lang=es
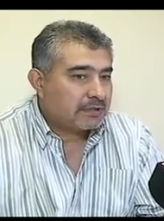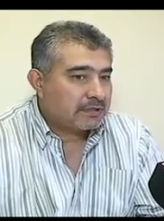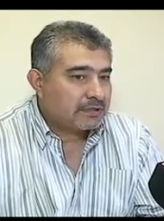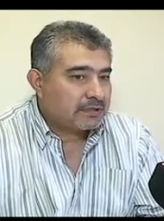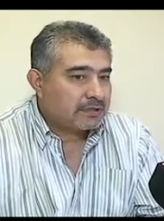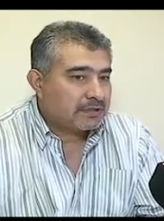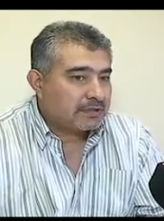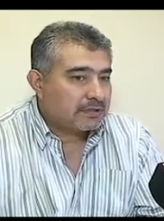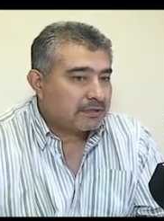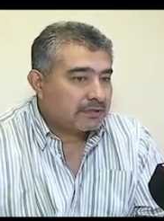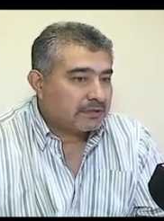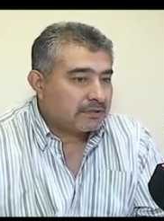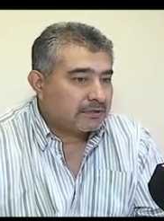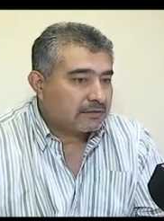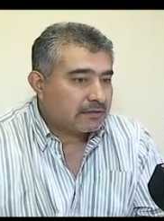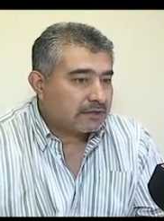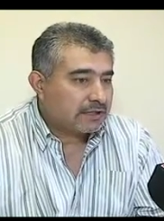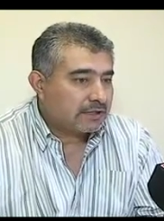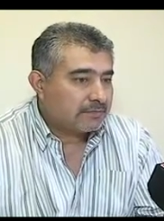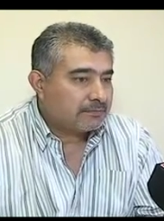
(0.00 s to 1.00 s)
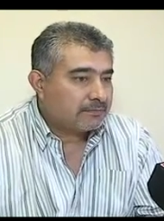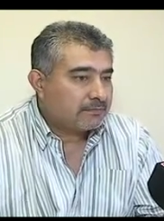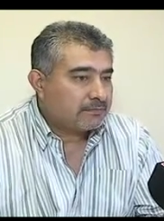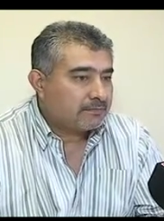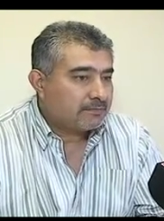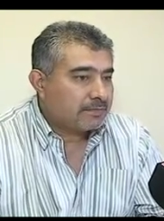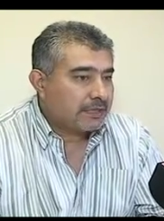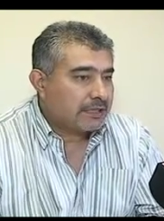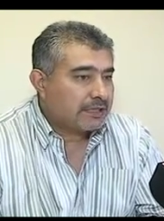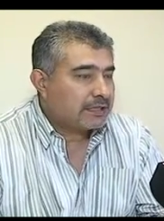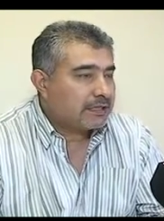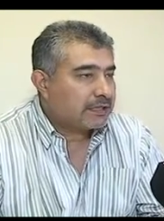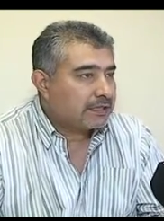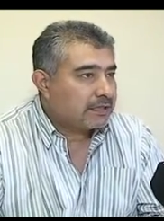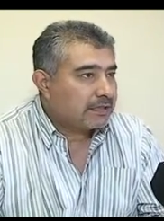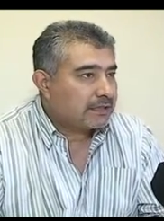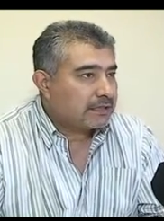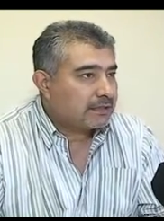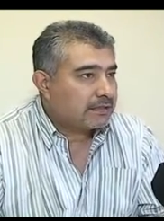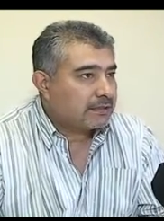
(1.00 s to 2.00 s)
este plan
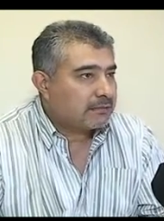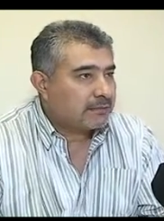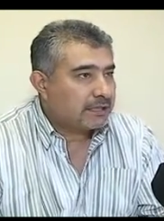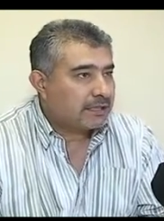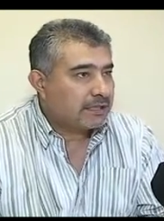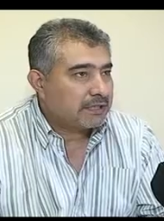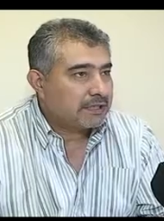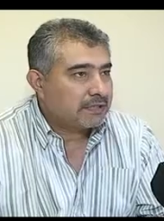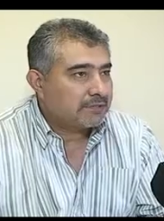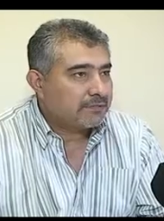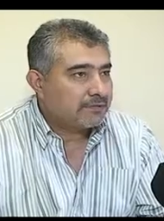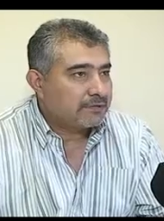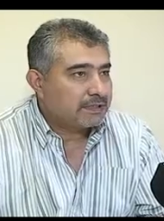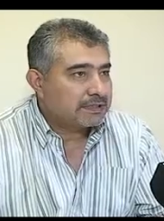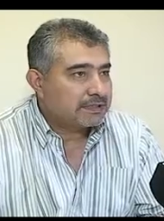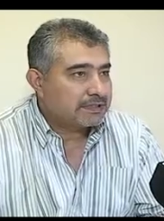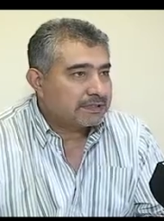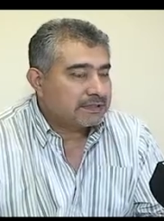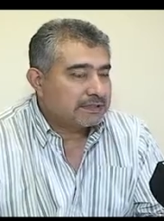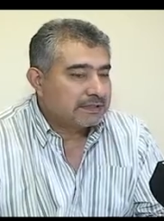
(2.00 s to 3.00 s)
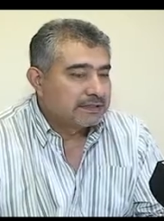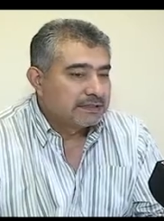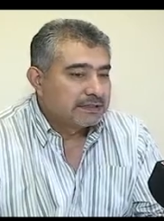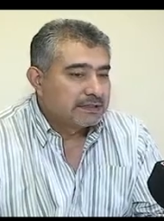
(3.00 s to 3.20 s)
de medidas de fuerza,